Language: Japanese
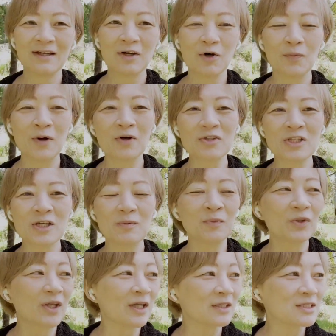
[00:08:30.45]
お孫ちゃん
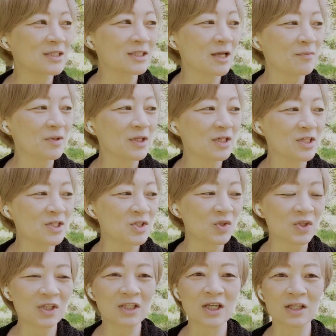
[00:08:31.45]
もねちなみに一緒
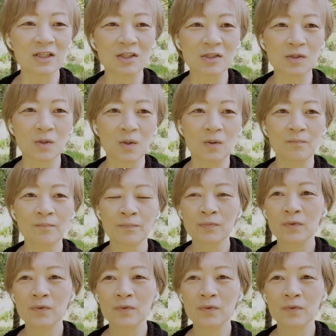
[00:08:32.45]
に来たんですよ。